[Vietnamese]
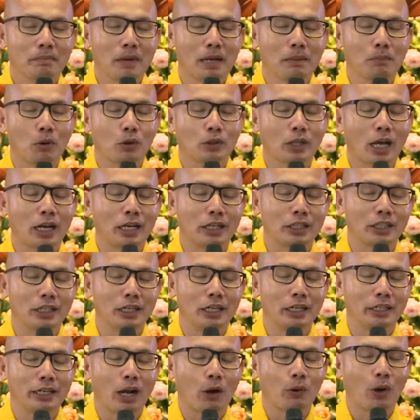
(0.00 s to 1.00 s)
bên một thần
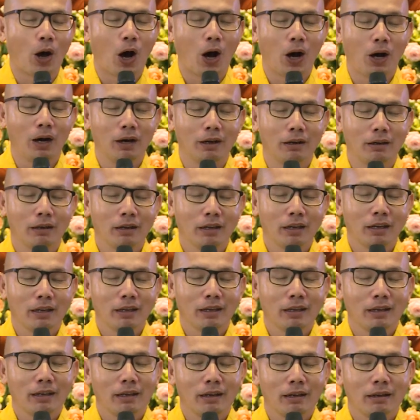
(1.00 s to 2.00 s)
tượng nào đó.
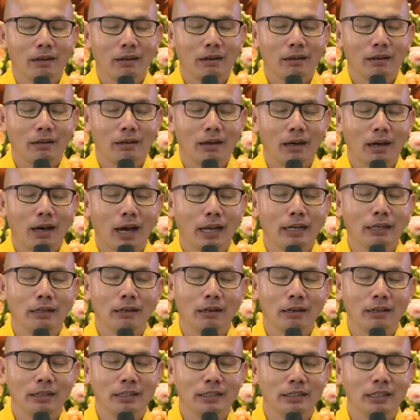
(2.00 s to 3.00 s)
Anh
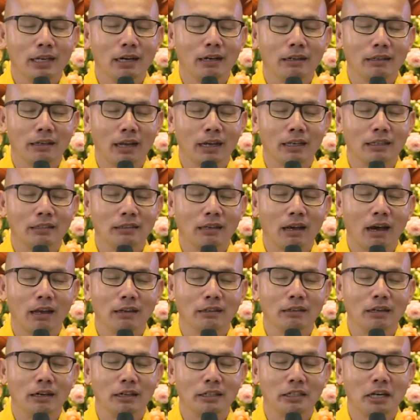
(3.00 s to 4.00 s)
ơi giờ này
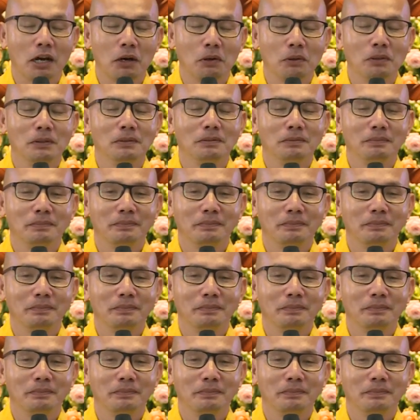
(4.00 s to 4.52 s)
anh ở đâu?